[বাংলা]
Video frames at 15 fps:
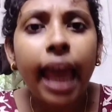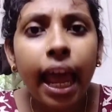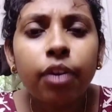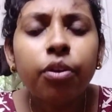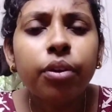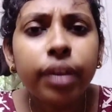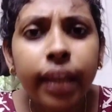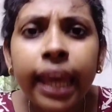
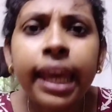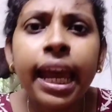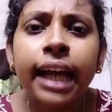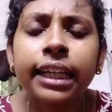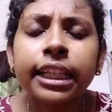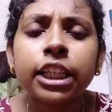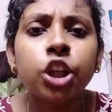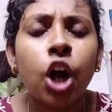কেন নেই
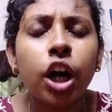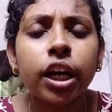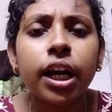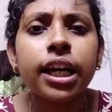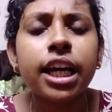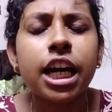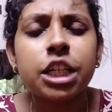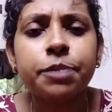একটা
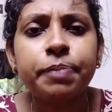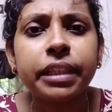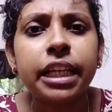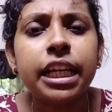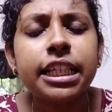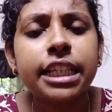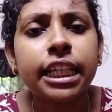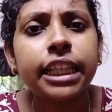সরকারি
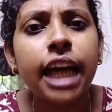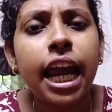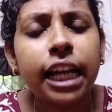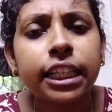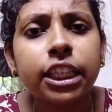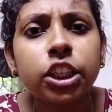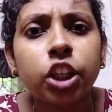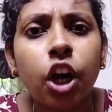হাসপাতালের সাথে
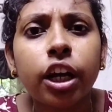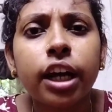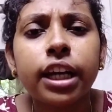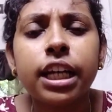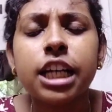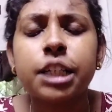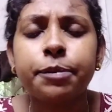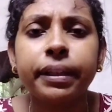আর একটা
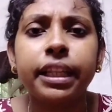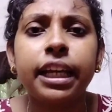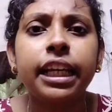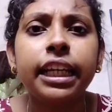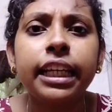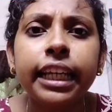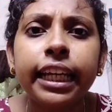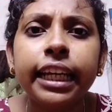সরকারি
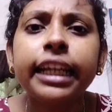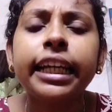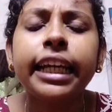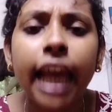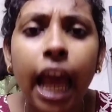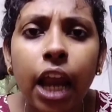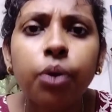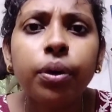হাসপাতালের লিঙ্ক
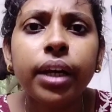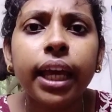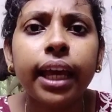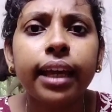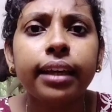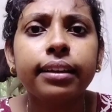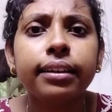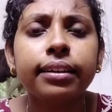কেন
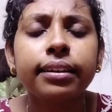নেই